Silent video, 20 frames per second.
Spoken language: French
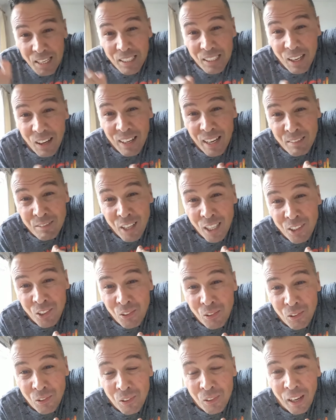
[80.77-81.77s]
Quand la
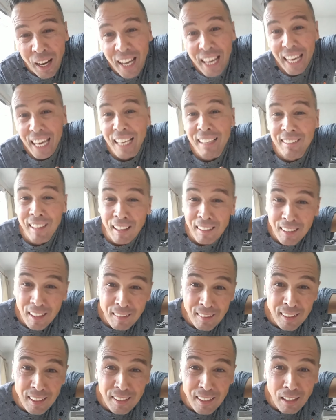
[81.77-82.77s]
voiture est à
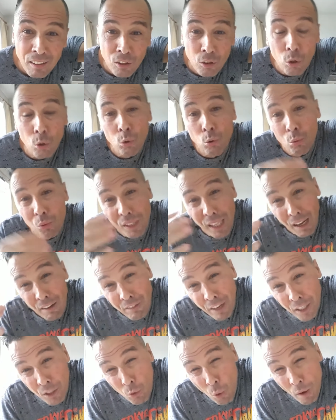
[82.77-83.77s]
destination, nous
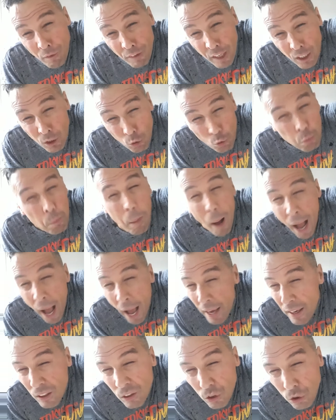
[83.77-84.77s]
travaillons avec
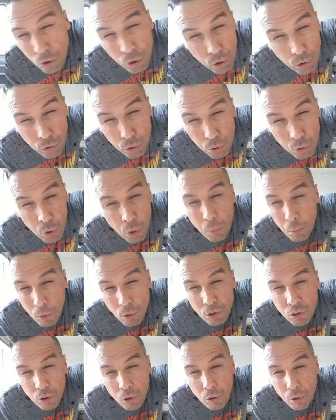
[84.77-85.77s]
Dubaï surtout,
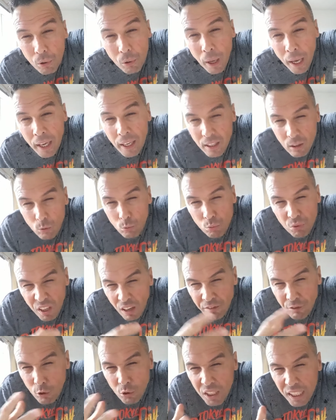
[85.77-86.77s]
monsieur. Hein, nous
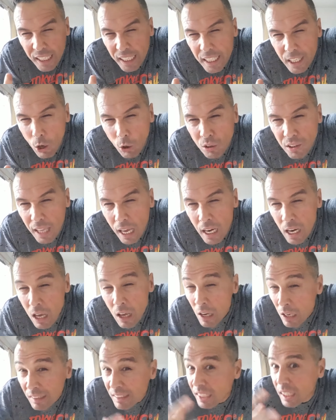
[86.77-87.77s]
avons une clientèle
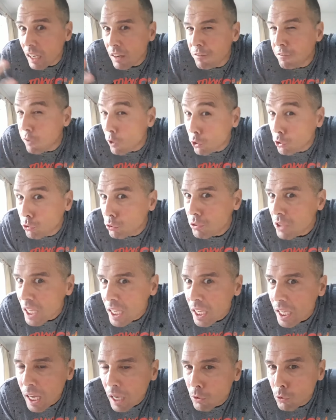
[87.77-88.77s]
très
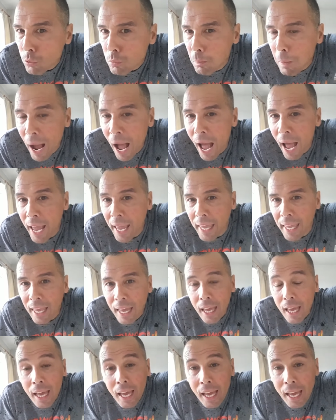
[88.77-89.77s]
fortunée à Dubaï.
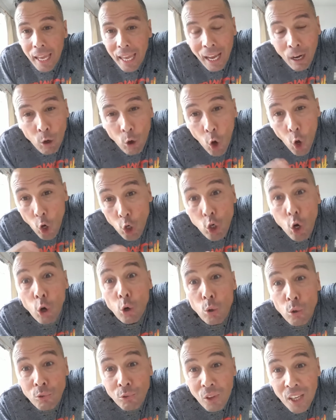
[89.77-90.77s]
alors, quand
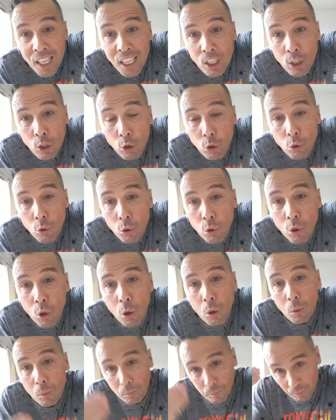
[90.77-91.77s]
le
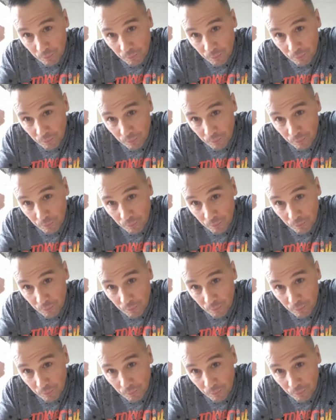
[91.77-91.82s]
véhicule